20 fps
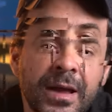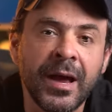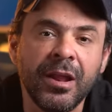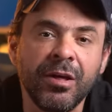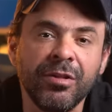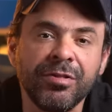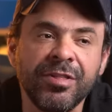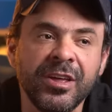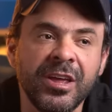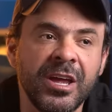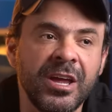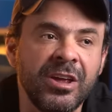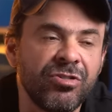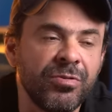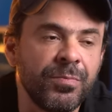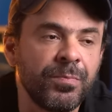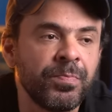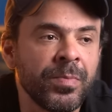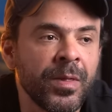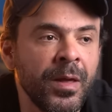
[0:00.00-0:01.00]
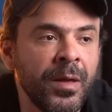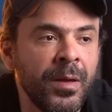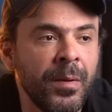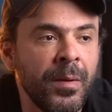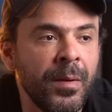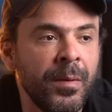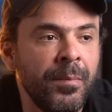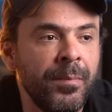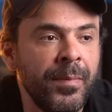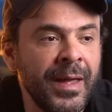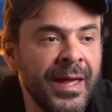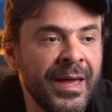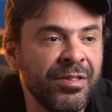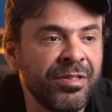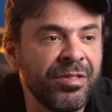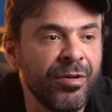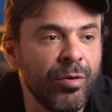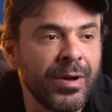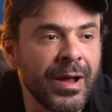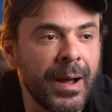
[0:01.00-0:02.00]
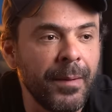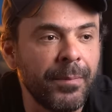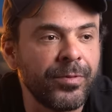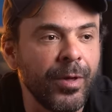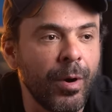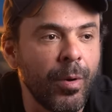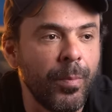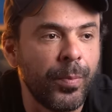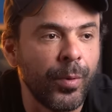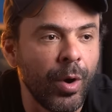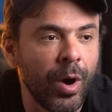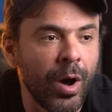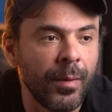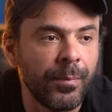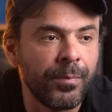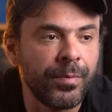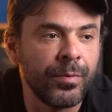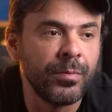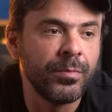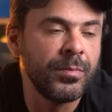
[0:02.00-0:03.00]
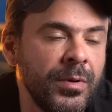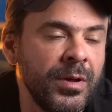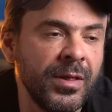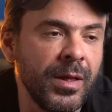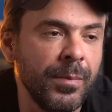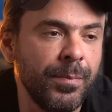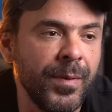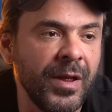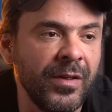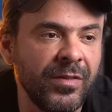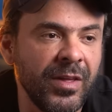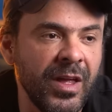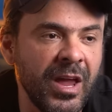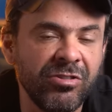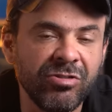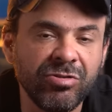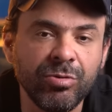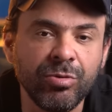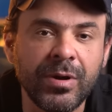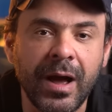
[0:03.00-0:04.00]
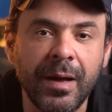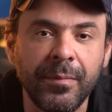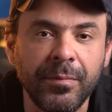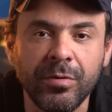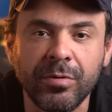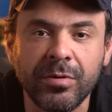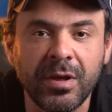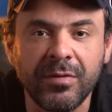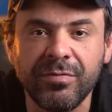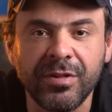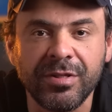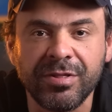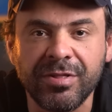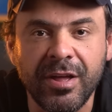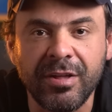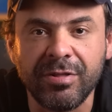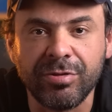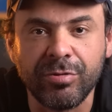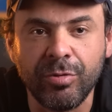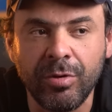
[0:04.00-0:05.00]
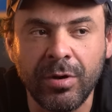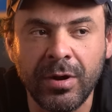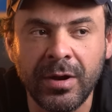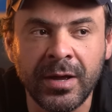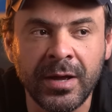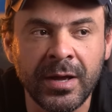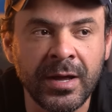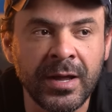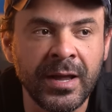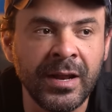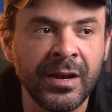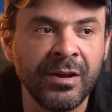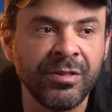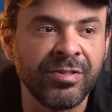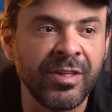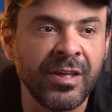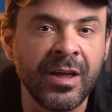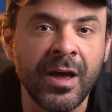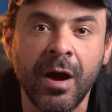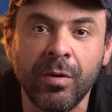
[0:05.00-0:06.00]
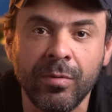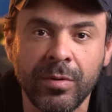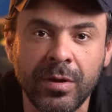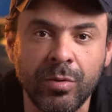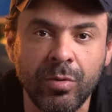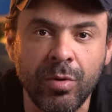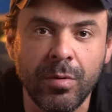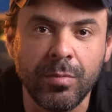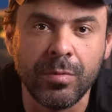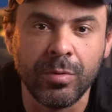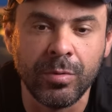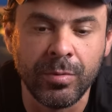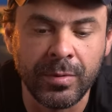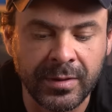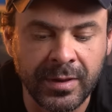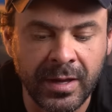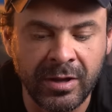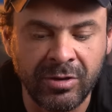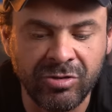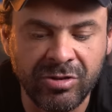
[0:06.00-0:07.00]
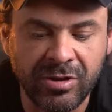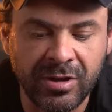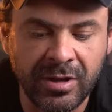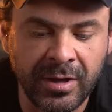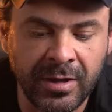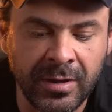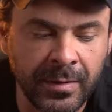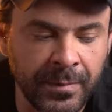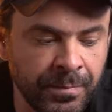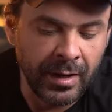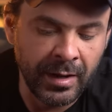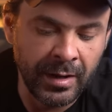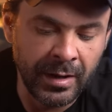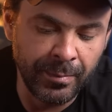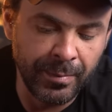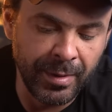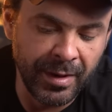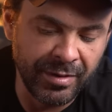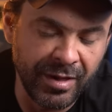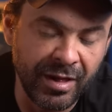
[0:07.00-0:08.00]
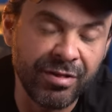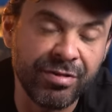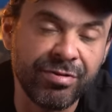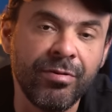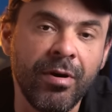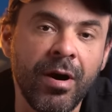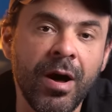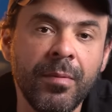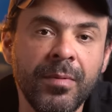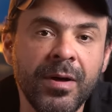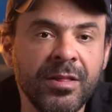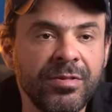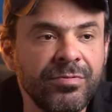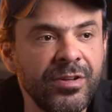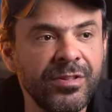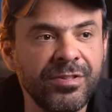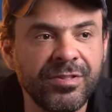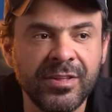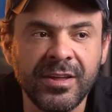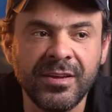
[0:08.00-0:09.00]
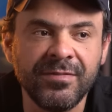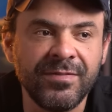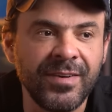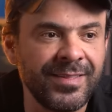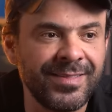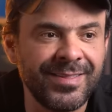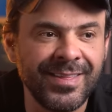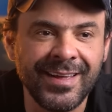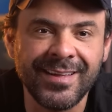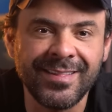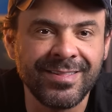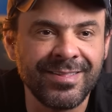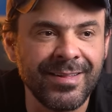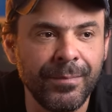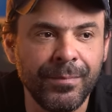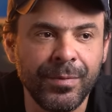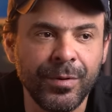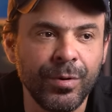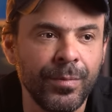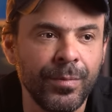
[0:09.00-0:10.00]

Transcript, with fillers: Cara, é o seguinte, mesa ou capital próprio, independente do caminho que você escolha, eles têm algo em comum, entende? Que ambas as formas você vai ter que saber